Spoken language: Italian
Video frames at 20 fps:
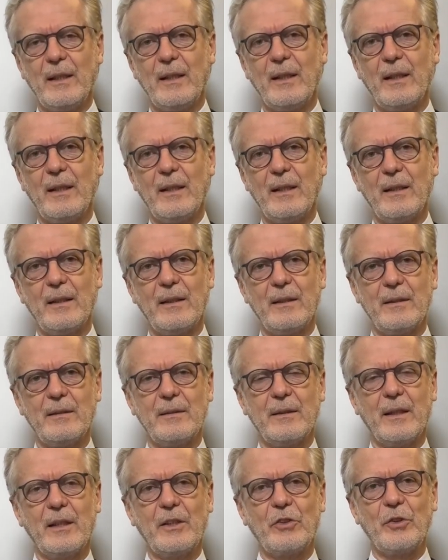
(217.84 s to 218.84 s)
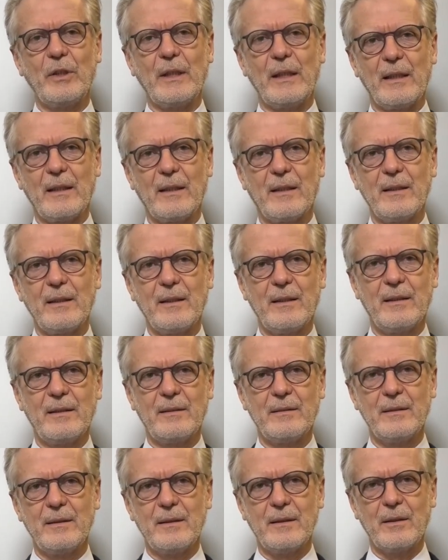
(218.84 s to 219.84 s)
eh, recente
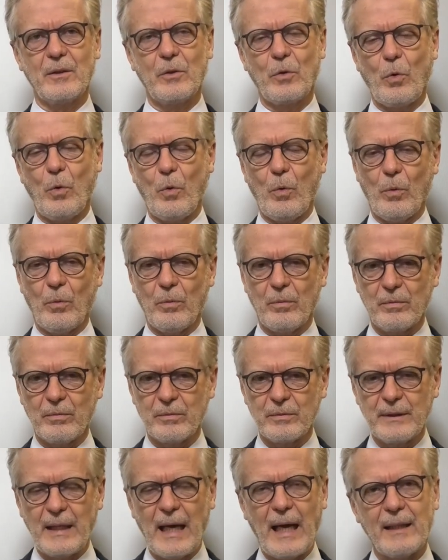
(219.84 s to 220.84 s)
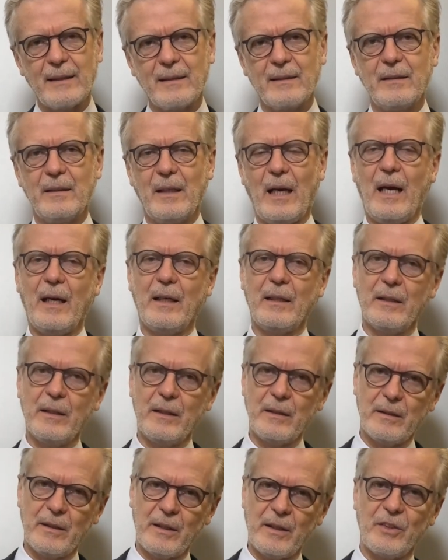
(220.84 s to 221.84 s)
eh, con dati anche
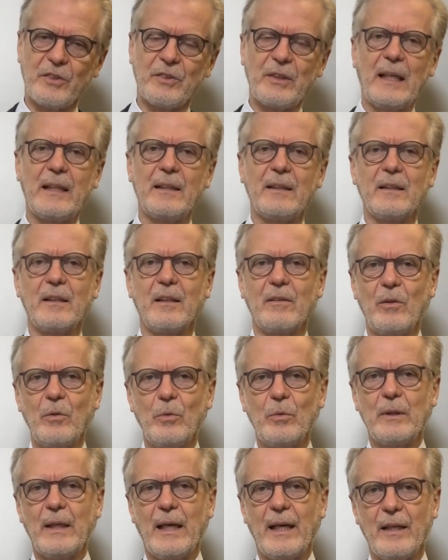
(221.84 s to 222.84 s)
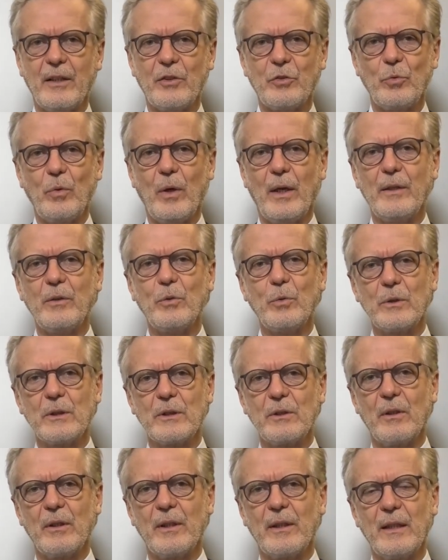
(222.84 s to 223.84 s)
interessanti da valutare sulla
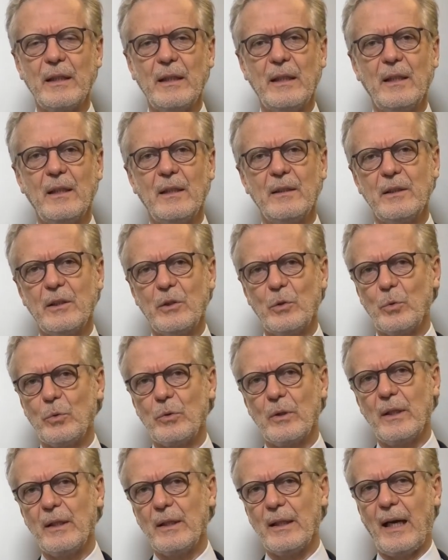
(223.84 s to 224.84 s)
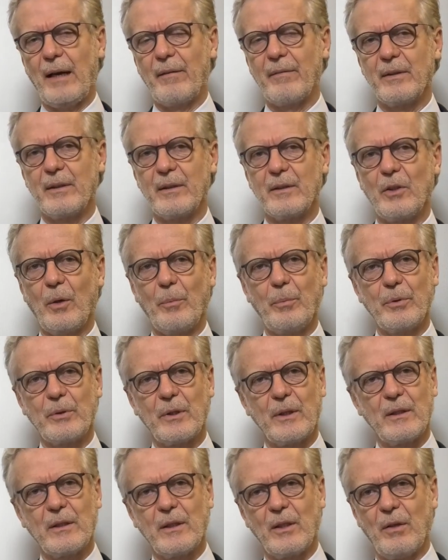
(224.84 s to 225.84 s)
induzione di tutte le gravide dopo
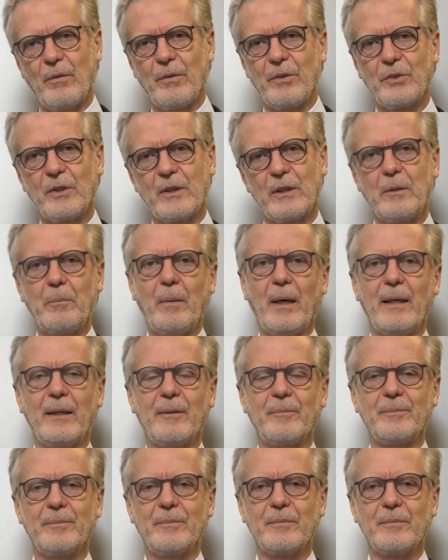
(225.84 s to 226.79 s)
39 settimane.